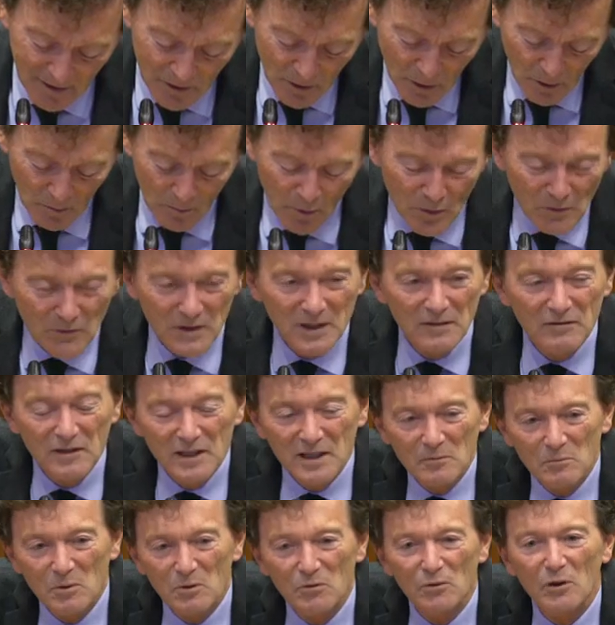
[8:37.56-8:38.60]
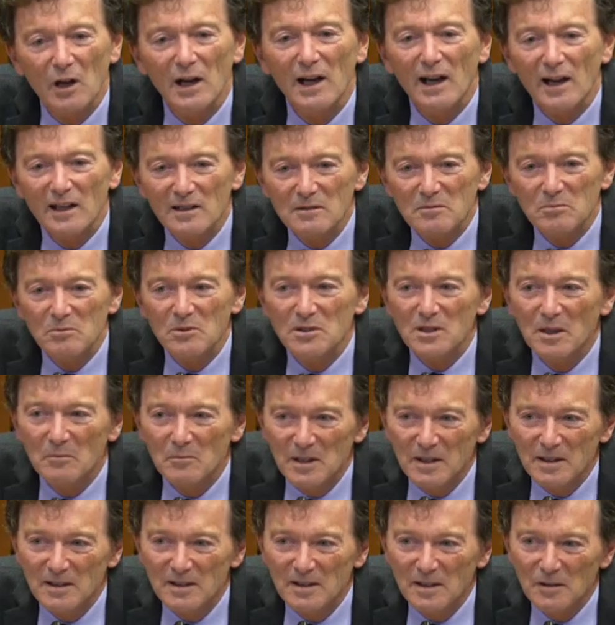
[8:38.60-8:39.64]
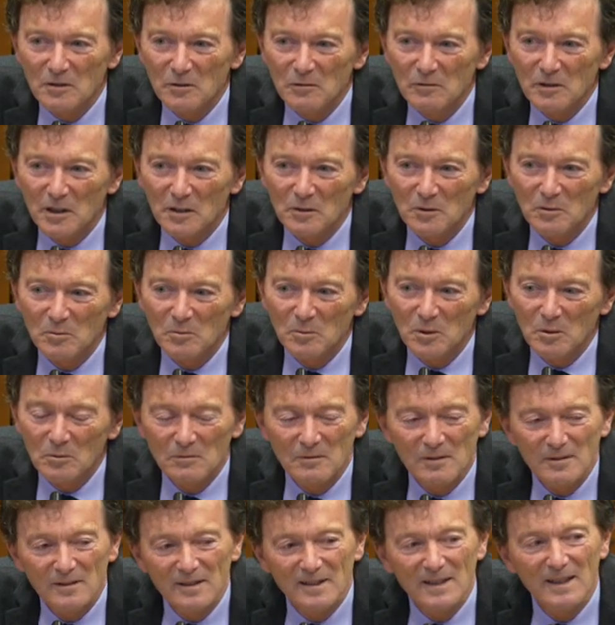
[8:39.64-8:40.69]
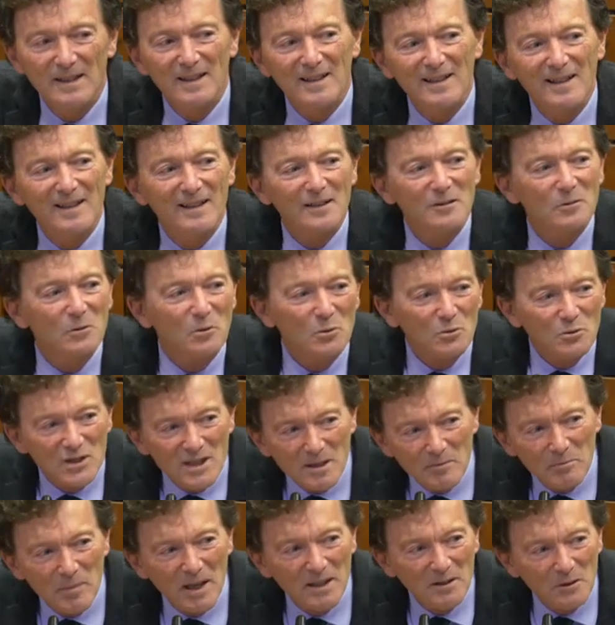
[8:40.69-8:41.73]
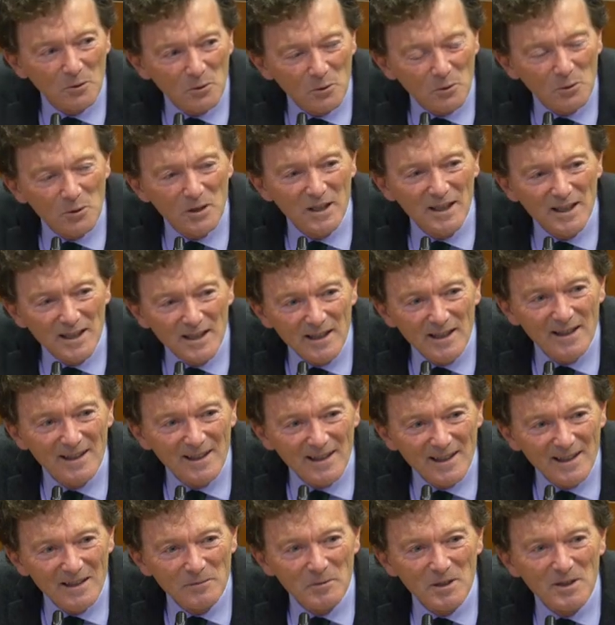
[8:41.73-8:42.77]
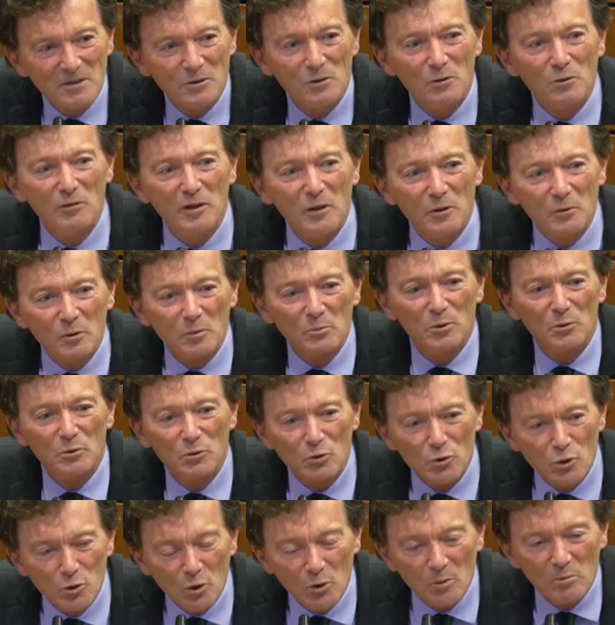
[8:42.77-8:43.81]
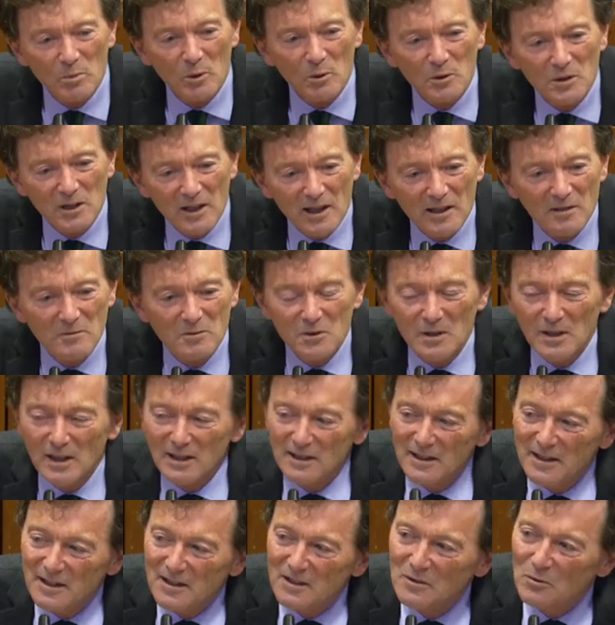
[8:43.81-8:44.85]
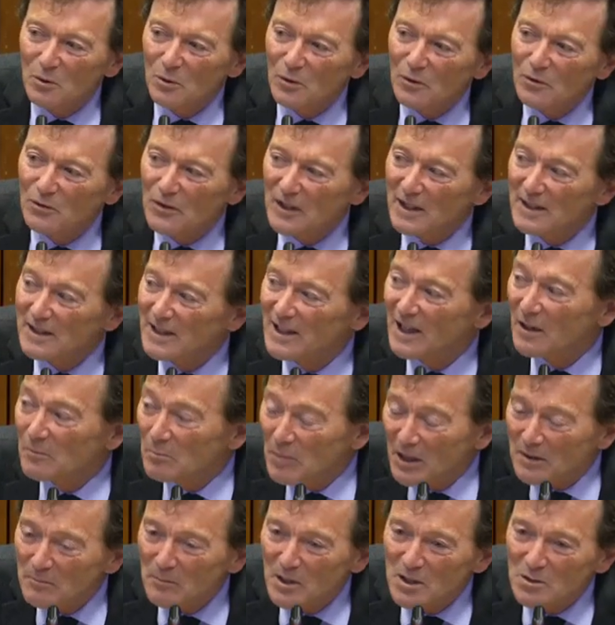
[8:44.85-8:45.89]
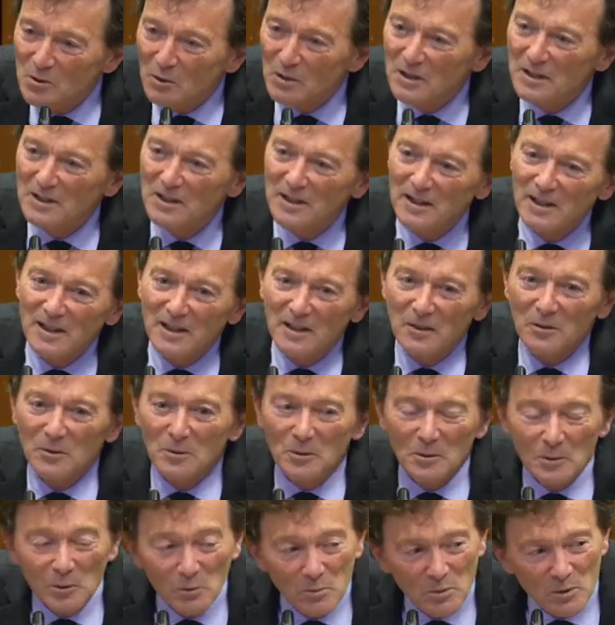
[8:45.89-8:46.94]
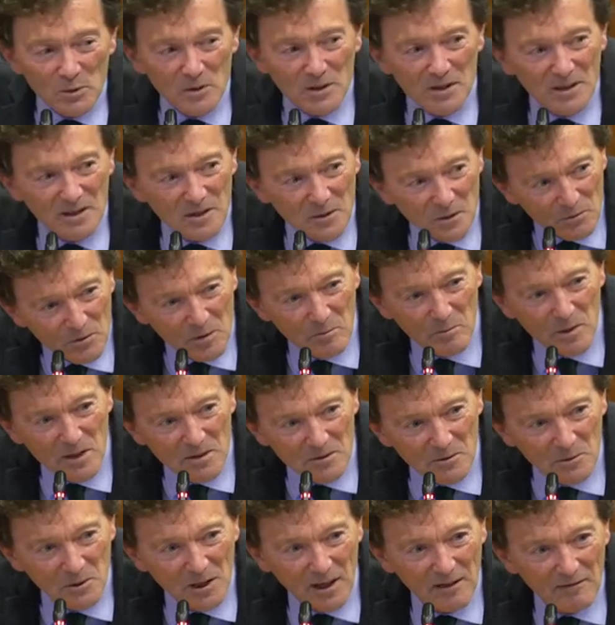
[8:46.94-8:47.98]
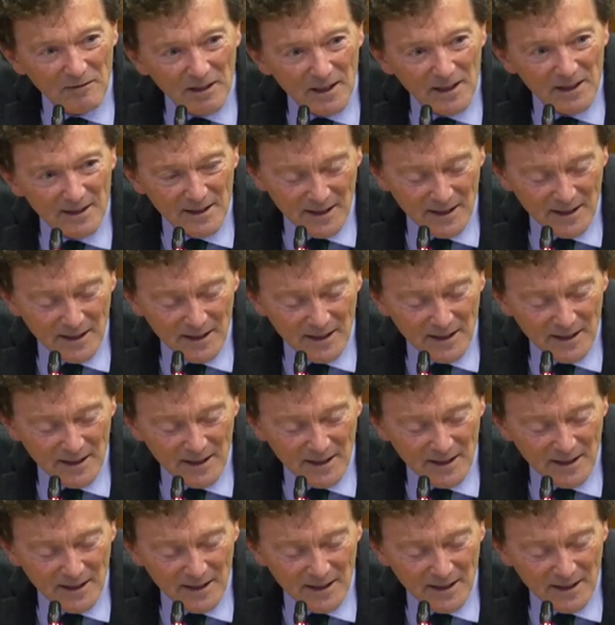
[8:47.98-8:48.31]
les électeurs peuvent difficilement voir la responsabilité du gouvernement. Donc on ne sait pas trop qui, parce que le gouvernement peut toujours reporter la responsabilité sur le fait qu'il n'a pas de majorité, que l'opposition ne fait pas son